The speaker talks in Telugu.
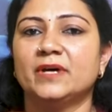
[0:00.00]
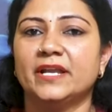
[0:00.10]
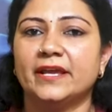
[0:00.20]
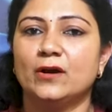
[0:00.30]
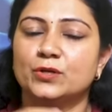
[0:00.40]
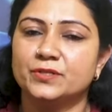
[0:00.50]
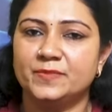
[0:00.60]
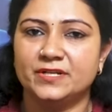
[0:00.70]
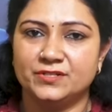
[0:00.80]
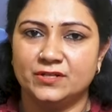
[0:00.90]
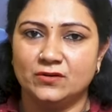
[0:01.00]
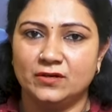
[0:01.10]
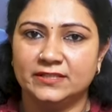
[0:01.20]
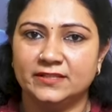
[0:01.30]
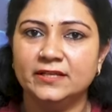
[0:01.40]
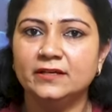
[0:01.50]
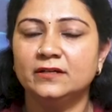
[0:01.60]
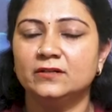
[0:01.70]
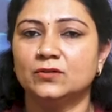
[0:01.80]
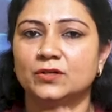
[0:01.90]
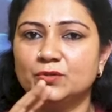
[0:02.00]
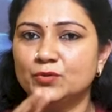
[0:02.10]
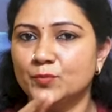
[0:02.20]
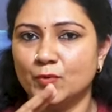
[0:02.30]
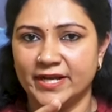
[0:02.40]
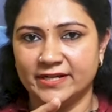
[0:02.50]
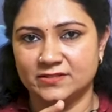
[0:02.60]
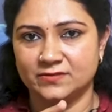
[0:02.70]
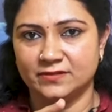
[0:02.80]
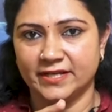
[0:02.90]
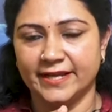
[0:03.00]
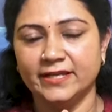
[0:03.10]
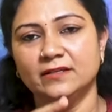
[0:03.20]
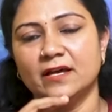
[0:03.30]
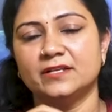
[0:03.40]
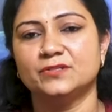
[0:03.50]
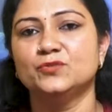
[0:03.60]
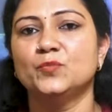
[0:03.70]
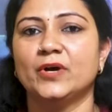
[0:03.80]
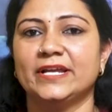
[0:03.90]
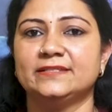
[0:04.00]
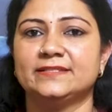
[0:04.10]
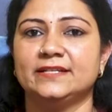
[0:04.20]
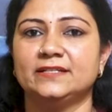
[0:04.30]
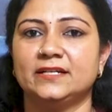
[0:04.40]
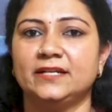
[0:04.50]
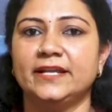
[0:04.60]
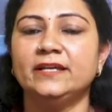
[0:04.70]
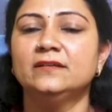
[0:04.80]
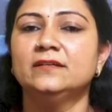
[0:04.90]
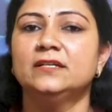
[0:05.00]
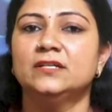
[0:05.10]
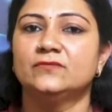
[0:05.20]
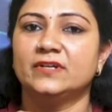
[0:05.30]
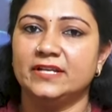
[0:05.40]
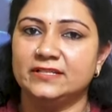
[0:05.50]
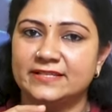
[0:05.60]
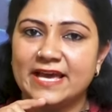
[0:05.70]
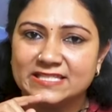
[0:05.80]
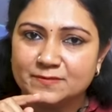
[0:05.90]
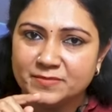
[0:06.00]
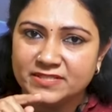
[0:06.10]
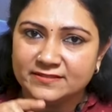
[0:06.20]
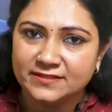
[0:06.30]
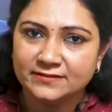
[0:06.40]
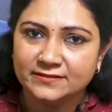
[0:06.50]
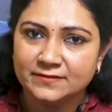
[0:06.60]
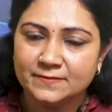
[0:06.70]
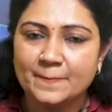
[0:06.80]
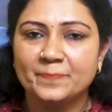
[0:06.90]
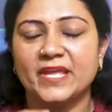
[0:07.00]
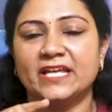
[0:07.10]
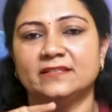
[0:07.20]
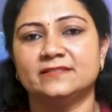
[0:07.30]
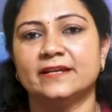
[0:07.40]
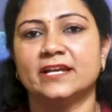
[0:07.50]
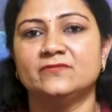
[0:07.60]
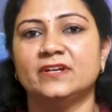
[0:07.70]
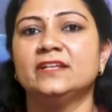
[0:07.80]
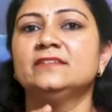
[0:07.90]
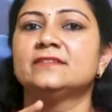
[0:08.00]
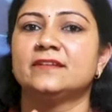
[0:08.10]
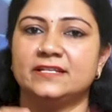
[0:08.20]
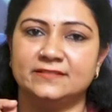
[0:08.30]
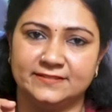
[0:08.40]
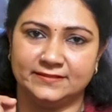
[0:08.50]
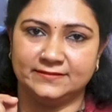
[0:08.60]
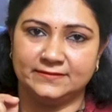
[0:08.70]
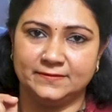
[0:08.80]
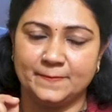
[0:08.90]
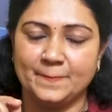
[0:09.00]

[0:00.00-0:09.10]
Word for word: మనకి ఆక్యుప్రెషర్లో అయితే ఒక టూ పాయింట్స్ ఉంటాయి ఆ టూ పాయింట్స్ ఏంటంటే వన్ ఈజ్ ఎస్పీ సిక్స్ అండ్ ద సెకండ్ వన్ ఈజ్ రెన్ సిక్స్